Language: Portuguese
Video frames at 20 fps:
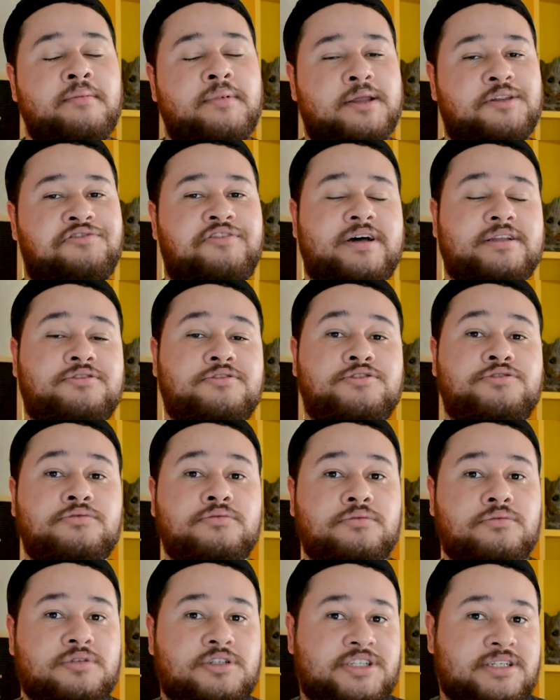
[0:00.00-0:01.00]
pelo fato
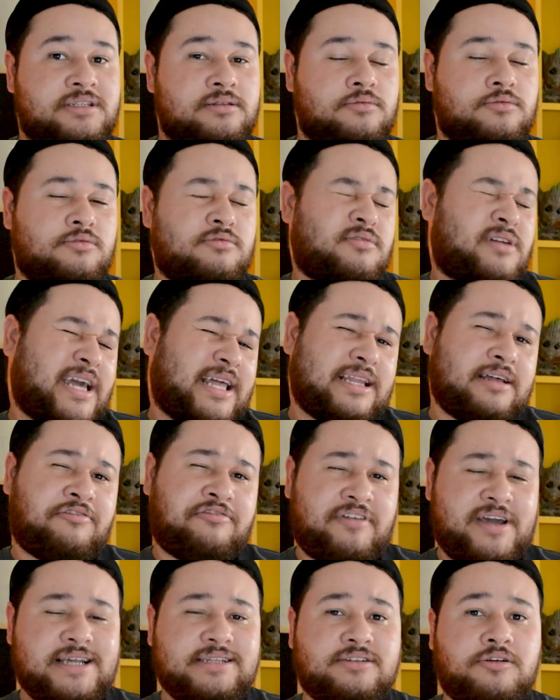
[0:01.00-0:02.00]
do, de, do que ela
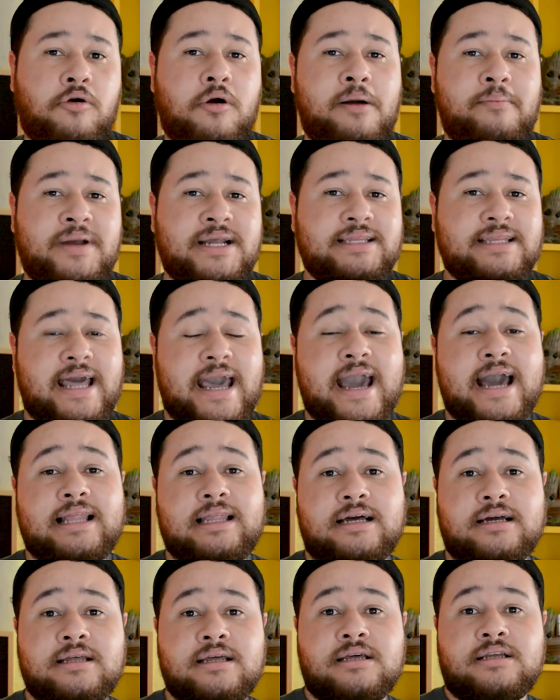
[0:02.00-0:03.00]
fez com a mãe
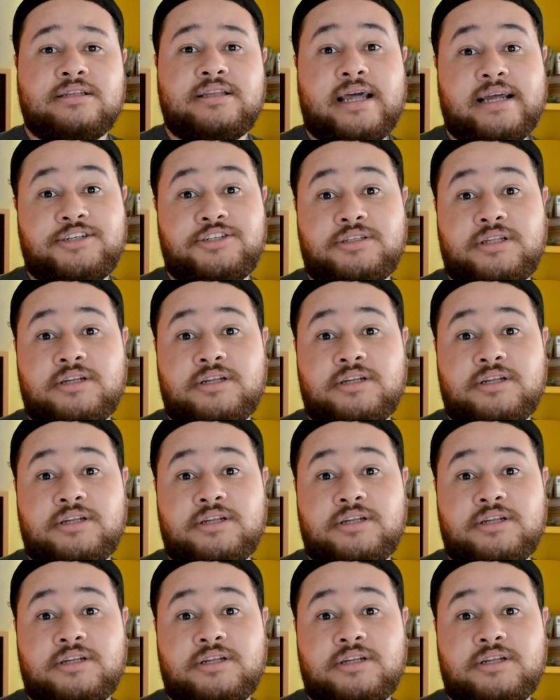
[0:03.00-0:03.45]
dela, né? De